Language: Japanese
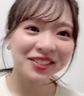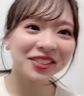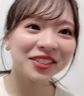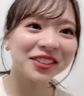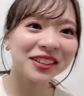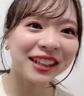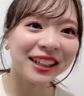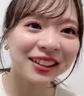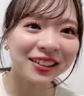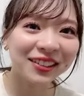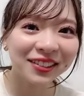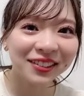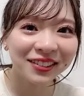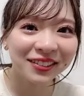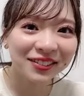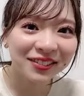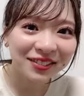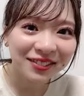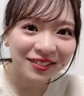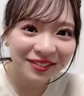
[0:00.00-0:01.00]
そうだよ
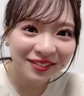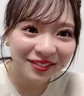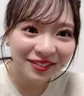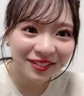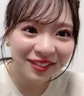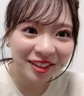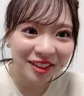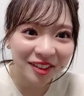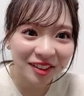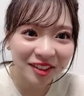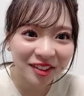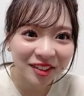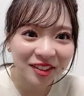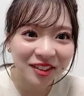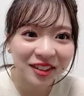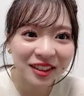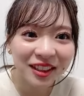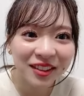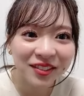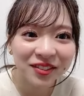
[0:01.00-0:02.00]
10
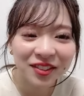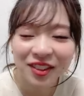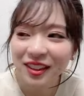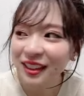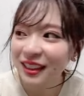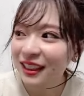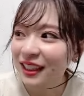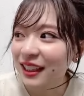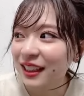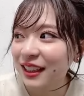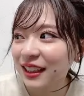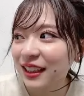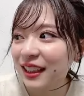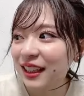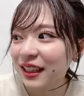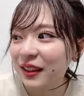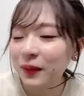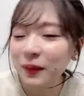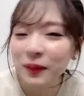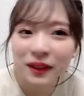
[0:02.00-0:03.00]
周年も控え
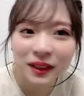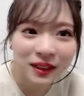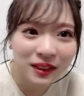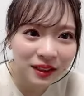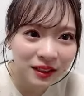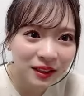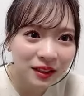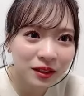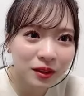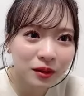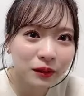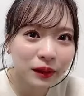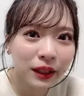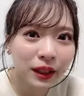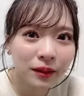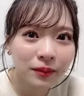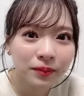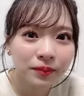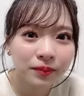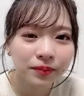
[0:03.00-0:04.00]
ています実
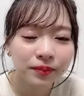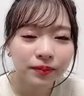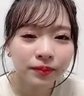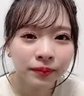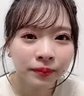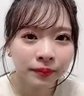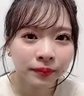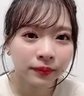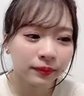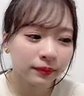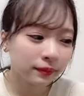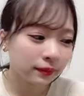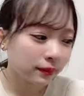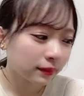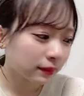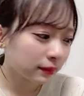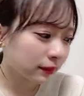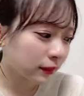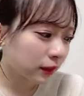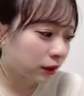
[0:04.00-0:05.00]
は。
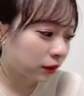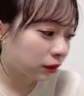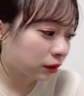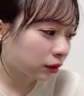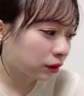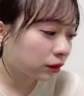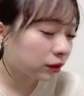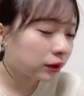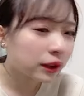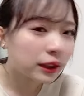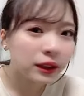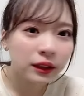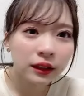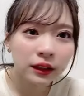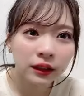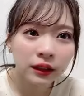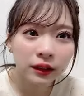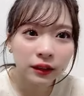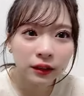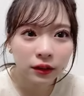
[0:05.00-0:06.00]
10周年
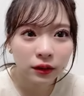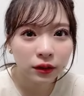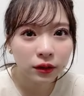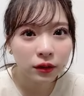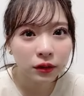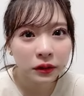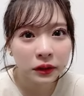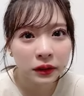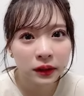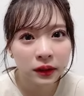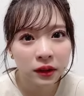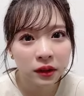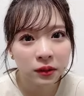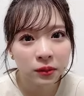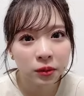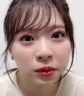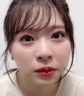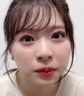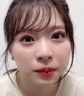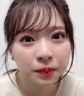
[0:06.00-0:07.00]
なんですよ私
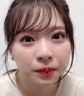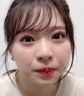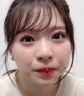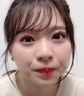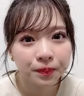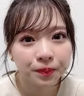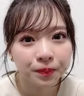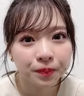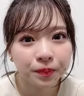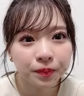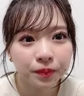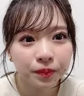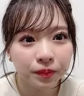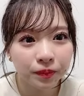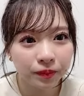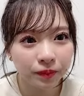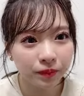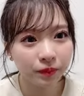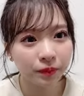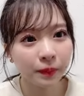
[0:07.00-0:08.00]
も
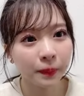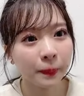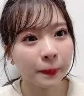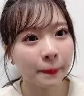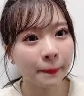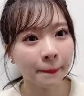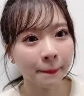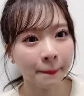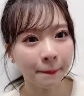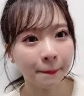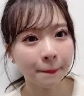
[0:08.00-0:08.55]
うん